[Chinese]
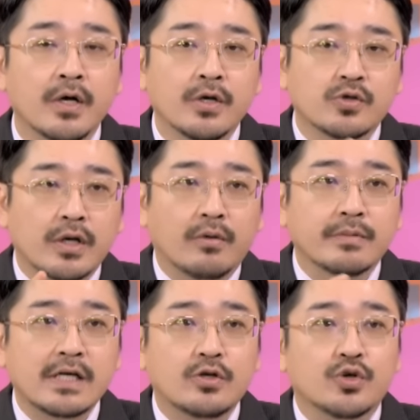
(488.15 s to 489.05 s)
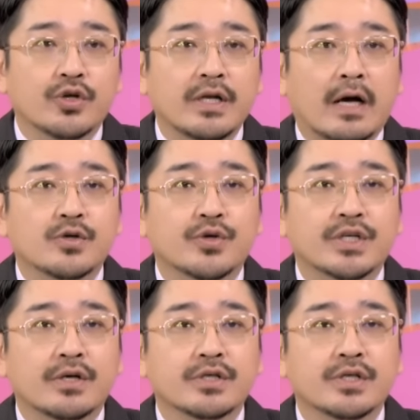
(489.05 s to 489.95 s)
所以我们在举例来说，
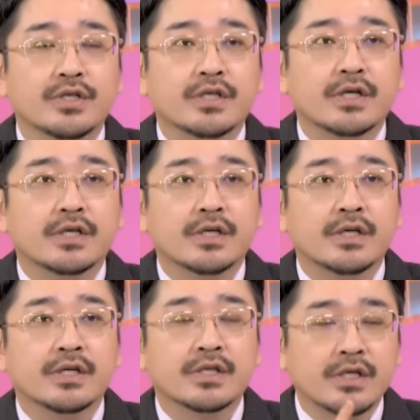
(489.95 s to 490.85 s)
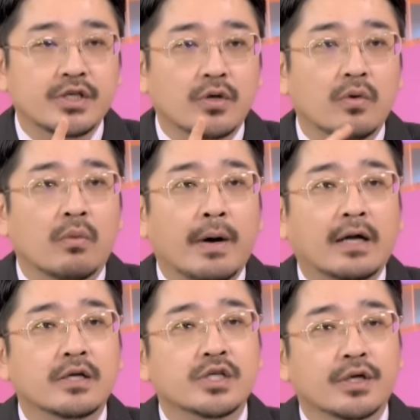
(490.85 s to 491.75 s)
像是这个四九五八
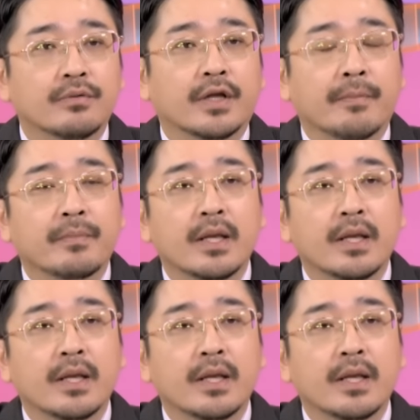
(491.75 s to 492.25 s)
的增顶，